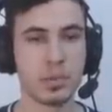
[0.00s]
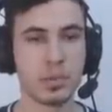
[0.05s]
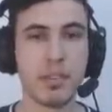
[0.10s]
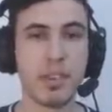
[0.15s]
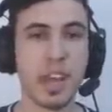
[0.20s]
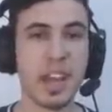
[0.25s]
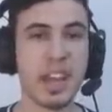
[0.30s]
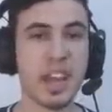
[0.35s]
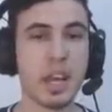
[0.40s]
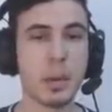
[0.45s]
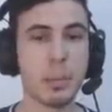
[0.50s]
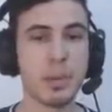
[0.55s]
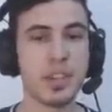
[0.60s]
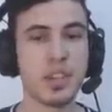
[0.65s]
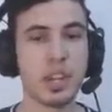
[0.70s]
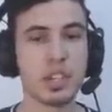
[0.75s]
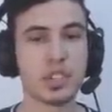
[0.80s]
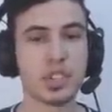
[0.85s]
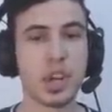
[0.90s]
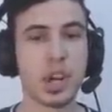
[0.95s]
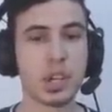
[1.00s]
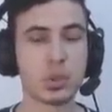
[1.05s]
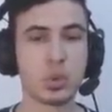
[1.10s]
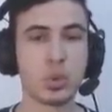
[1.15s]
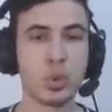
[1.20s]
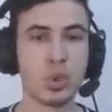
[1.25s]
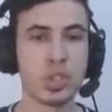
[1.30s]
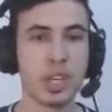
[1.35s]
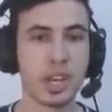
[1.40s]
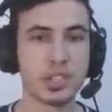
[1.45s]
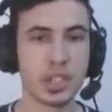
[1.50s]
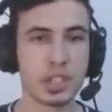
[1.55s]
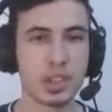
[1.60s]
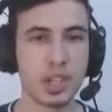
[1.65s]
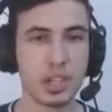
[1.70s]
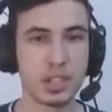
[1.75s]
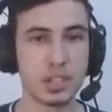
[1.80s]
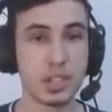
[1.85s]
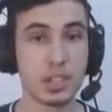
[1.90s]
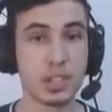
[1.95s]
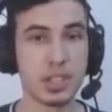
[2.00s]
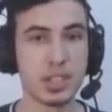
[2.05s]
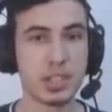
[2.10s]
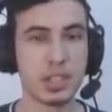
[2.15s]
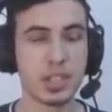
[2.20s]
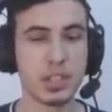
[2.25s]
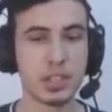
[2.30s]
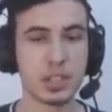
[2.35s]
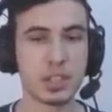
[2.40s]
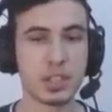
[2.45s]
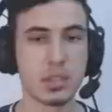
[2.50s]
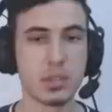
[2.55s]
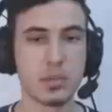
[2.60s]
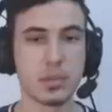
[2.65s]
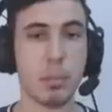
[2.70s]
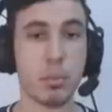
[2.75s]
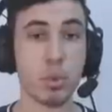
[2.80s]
ve eğer bir rush aksiyonu gerçekleştirdiyseniz